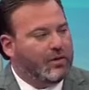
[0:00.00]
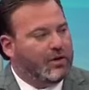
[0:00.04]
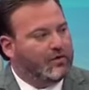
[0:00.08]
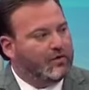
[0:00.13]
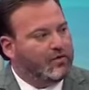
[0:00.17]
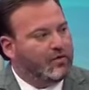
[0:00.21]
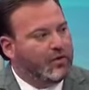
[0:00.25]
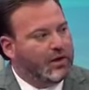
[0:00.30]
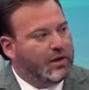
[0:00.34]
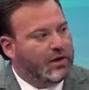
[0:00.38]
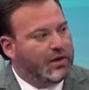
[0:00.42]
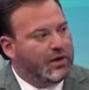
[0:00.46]

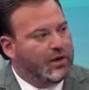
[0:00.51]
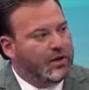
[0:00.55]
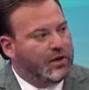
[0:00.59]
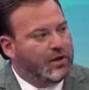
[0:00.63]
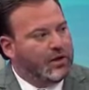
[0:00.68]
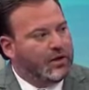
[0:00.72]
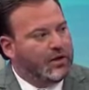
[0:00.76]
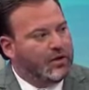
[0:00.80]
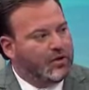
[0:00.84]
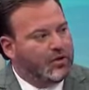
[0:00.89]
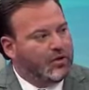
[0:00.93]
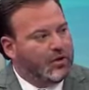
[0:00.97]
una zona
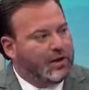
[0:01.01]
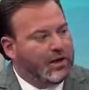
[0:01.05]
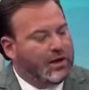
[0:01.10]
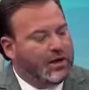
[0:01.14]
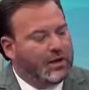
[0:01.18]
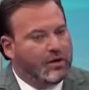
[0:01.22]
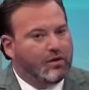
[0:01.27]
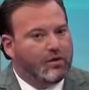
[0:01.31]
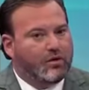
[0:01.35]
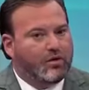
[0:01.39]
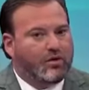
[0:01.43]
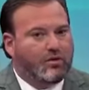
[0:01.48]

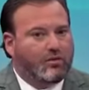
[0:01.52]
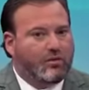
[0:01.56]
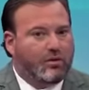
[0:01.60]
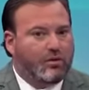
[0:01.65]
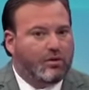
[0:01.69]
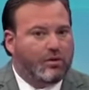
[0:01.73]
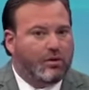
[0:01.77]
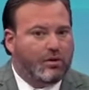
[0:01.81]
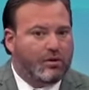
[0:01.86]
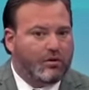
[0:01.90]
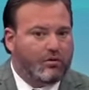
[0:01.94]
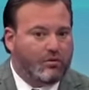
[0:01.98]
rural
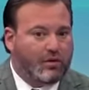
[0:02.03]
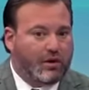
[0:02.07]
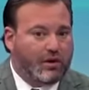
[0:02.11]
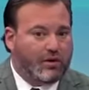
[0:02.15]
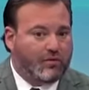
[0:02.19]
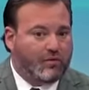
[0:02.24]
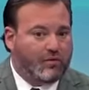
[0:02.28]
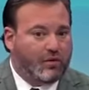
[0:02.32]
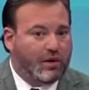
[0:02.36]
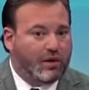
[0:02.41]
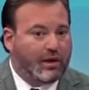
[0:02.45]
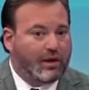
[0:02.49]
con
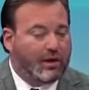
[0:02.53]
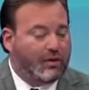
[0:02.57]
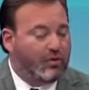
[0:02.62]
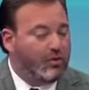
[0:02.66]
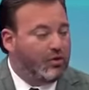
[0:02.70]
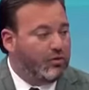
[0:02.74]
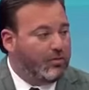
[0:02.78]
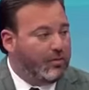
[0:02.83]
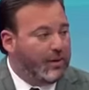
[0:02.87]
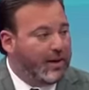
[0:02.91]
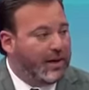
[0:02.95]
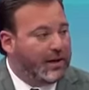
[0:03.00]
una zona
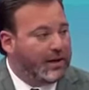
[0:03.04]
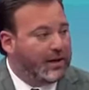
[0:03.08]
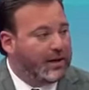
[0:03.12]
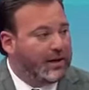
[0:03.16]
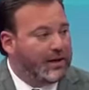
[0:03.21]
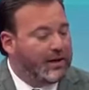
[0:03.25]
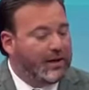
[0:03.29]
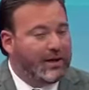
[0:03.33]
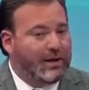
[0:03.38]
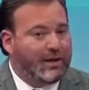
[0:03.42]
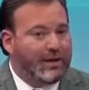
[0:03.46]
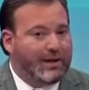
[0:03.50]

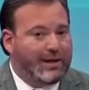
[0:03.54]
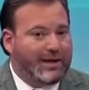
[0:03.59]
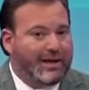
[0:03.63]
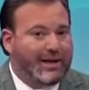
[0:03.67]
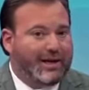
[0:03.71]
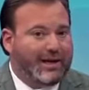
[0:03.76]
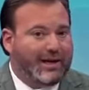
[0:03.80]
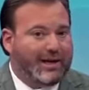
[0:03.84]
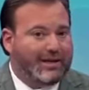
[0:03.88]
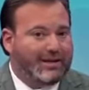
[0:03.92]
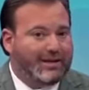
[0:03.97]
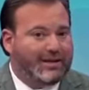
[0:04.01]
urbana,
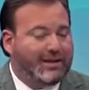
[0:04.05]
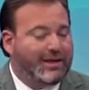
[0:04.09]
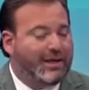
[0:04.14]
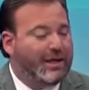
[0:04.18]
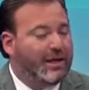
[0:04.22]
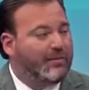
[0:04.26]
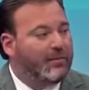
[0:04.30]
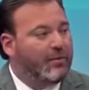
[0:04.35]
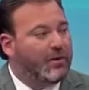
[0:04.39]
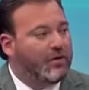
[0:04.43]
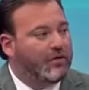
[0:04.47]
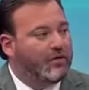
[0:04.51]
la
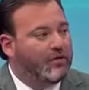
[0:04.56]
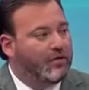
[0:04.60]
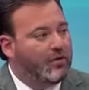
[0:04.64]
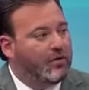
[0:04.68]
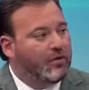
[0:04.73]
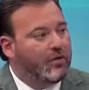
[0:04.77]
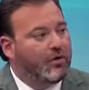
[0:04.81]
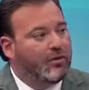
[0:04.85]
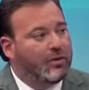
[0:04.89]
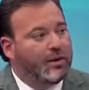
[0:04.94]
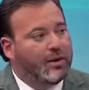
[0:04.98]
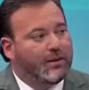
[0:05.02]
cantidad de
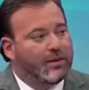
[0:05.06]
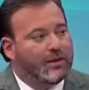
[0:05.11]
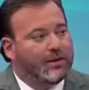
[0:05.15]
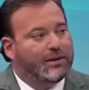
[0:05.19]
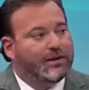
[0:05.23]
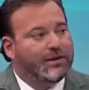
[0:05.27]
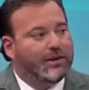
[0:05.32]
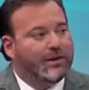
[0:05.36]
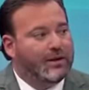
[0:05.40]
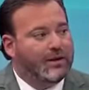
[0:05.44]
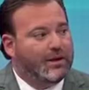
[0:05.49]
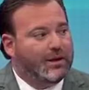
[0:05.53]
población
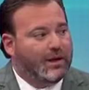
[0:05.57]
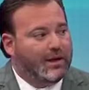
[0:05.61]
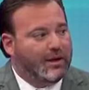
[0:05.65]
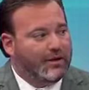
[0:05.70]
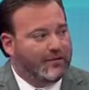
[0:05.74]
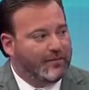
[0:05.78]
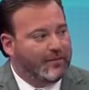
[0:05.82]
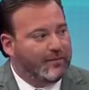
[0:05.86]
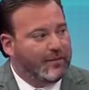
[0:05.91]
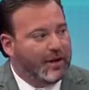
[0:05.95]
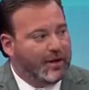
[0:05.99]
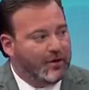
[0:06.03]
obviamente
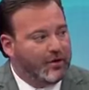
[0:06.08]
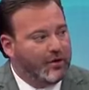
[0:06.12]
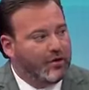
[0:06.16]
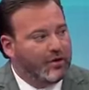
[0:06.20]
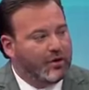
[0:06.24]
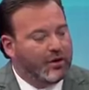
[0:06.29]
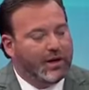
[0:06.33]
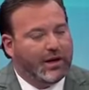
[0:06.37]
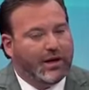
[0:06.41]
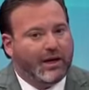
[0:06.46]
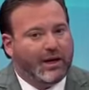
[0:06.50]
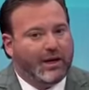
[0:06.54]
es
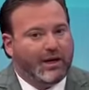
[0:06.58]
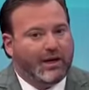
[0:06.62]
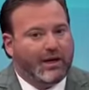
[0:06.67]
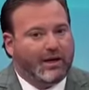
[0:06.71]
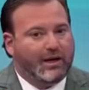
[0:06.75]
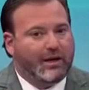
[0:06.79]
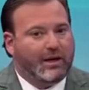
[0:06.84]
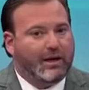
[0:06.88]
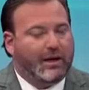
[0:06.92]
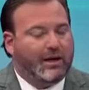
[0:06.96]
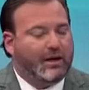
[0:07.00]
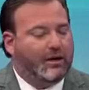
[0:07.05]
mayor en el
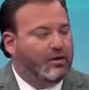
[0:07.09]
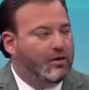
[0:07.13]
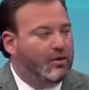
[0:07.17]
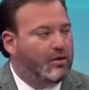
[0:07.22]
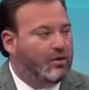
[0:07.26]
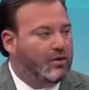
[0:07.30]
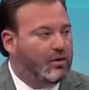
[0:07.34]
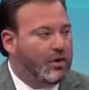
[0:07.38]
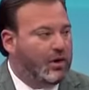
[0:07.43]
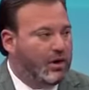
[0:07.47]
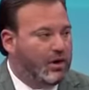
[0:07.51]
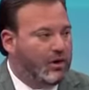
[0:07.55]
área
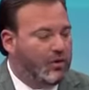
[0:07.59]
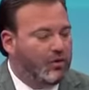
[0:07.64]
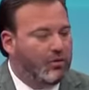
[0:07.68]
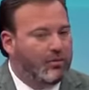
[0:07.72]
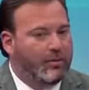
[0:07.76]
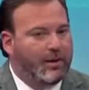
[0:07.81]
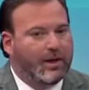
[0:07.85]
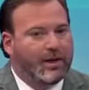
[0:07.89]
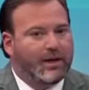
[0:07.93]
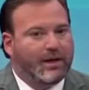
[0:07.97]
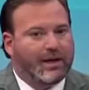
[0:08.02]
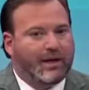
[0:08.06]
eh,
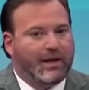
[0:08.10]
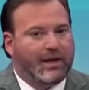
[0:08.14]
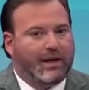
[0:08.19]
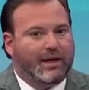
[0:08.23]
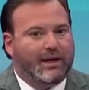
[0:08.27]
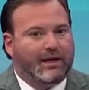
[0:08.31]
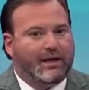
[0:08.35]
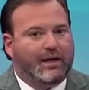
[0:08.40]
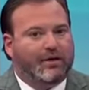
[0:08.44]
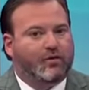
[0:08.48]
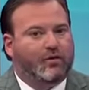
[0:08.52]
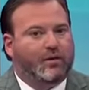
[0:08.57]
urbana que
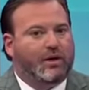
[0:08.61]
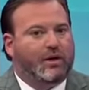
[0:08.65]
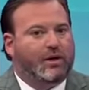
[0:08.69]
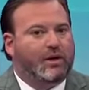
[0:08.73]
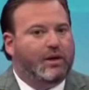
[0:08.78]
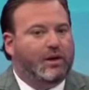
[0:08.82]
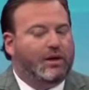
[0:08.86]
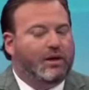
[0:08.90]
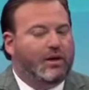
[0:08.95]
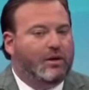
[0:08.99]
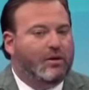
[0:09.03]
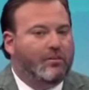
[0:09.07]
en el área rural.